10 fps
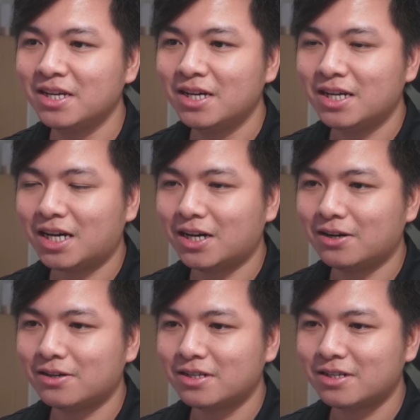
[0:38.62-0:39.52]

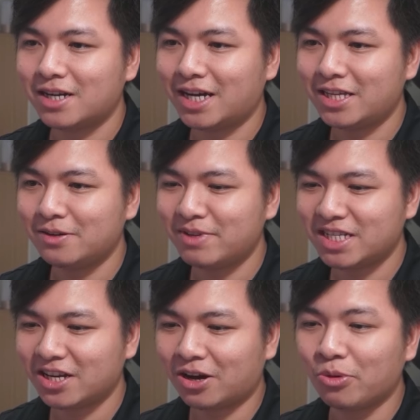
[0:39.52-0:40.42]
ở đây thì chúng ta
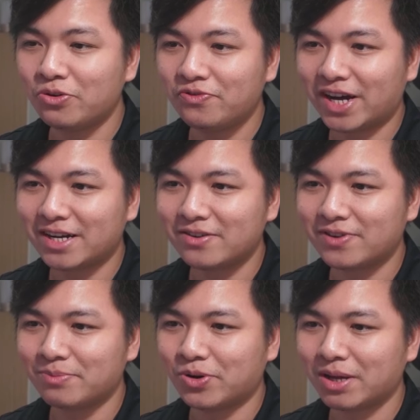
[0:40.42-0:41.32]
sẽ có bốn phần
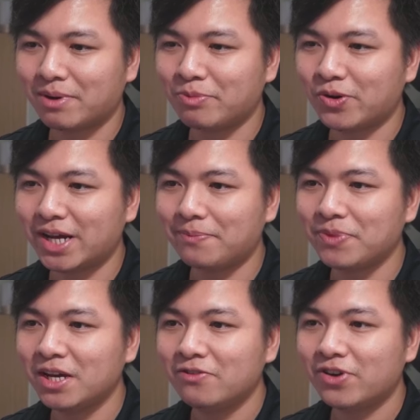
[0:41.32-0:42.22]
phần 1 2 3 4 ha.
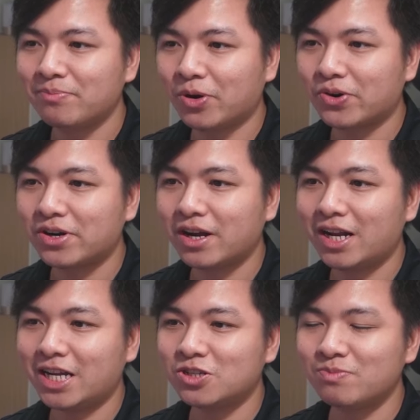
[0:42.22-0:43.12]
Phần 1 đó
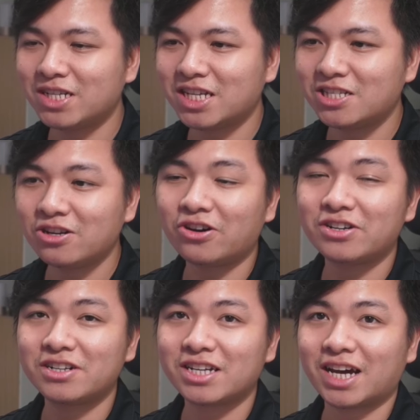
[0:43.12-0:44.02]
là chúng ta sẽ chọn
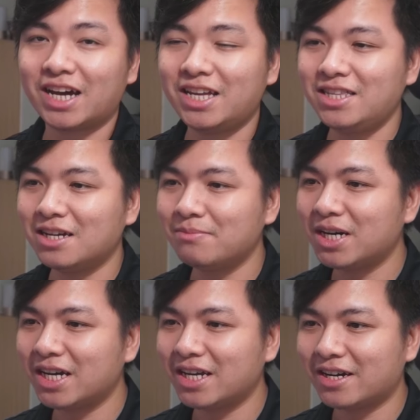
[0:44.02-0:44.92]
cái những
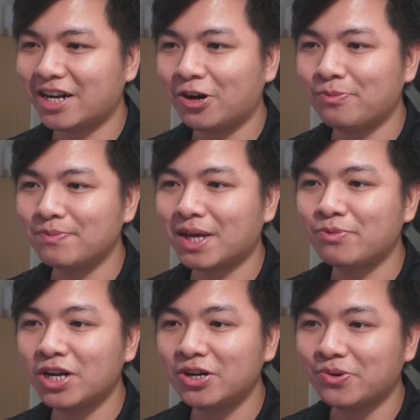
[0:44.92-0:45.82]
bức hình ở đâu mà chúng ta
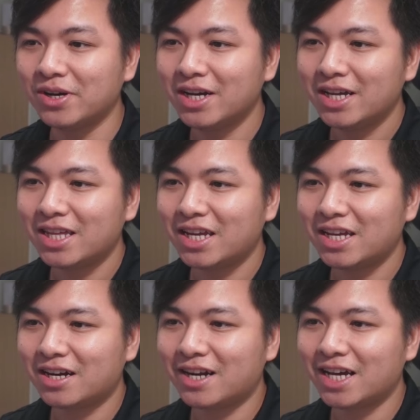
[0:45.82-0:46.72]
muốn lưu.
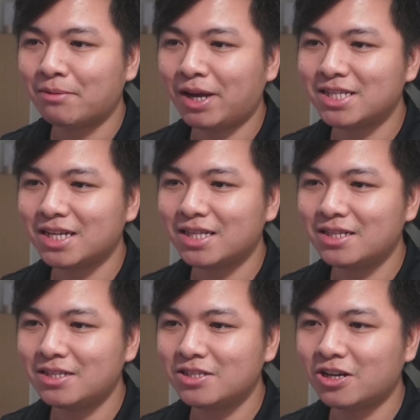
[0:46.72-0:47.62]
Thì ở đây các bạn sẽ
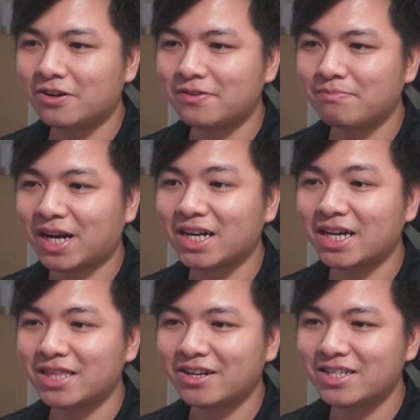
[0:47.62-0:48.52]
chọn mặc
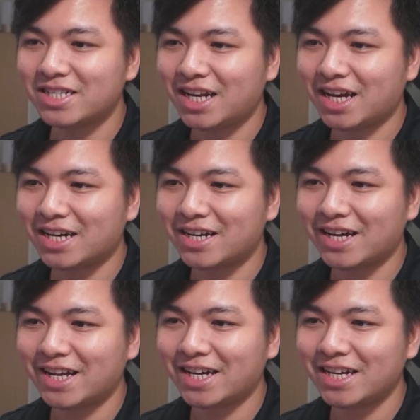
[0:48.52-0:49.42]
định thì nó sẽ là ở đây này.